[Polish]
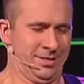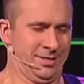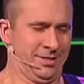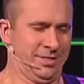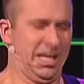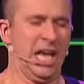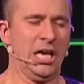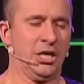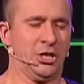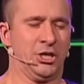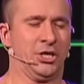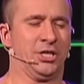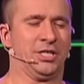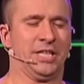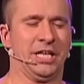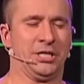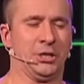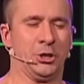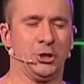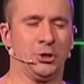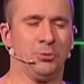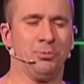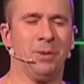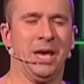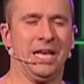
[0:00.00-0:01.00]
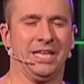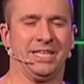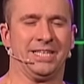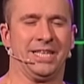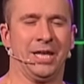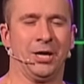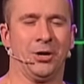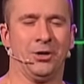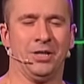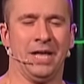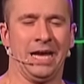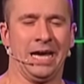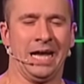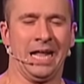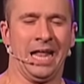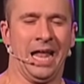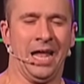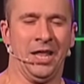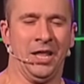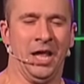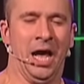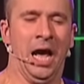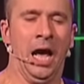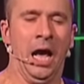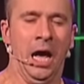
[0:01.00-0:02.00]
Też chcę coś mieć z tego
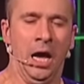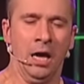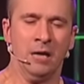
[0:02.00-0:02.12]
nagrania.